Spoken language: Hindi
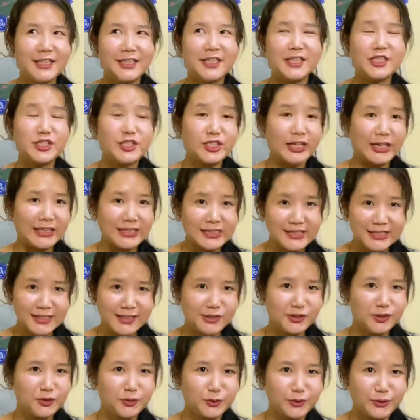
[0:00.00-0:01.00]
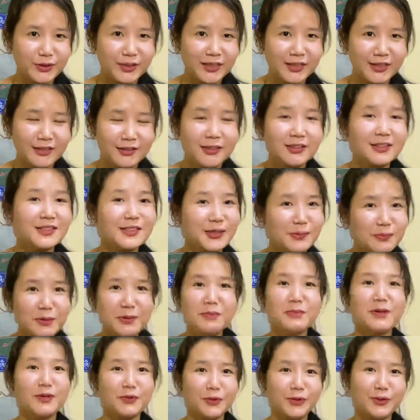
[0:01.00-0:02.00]
ये जेलिसी जो होती है ना
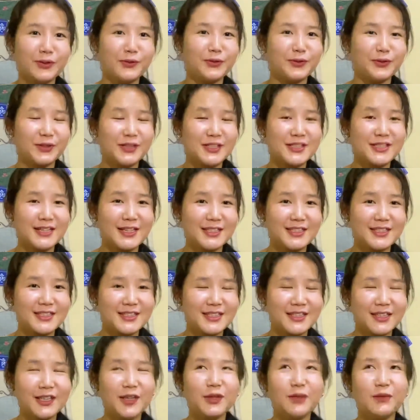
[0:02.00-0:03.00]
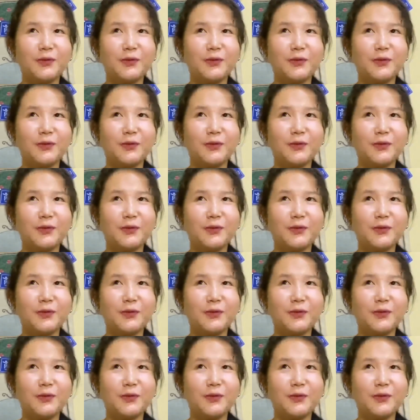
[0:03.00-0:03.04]
सभी में होती होगी जेलिसी